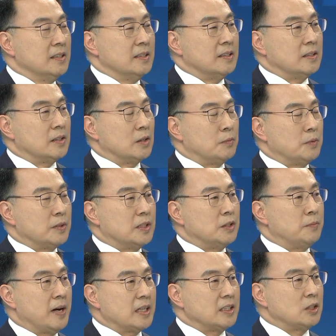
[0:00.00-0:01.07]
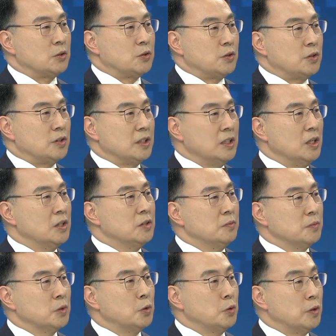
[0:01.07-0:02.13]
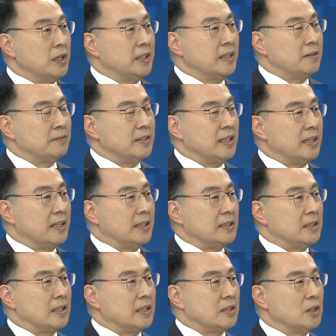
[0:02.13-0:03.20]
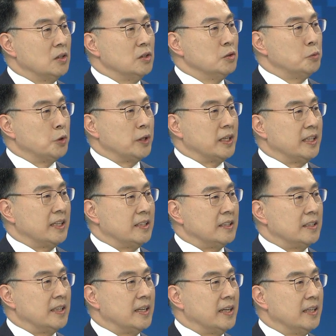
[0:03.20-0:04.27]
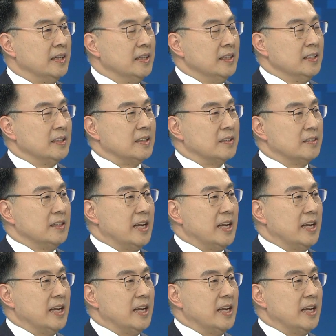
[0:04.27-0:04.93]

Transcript: 어떻게 보면 그 방식으로는 처음 코로나 때문에 이제 선을 보이게 됐는데 이거를